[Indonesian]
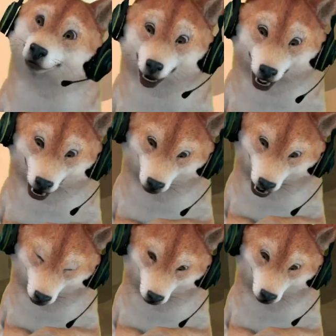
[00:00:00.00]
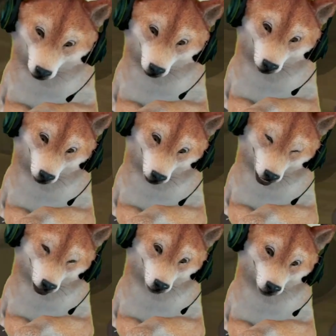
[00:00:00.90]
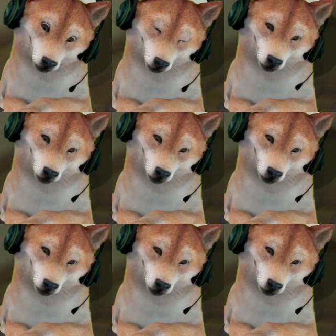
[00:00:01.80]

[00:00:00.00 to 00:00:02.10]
dua kali ya kan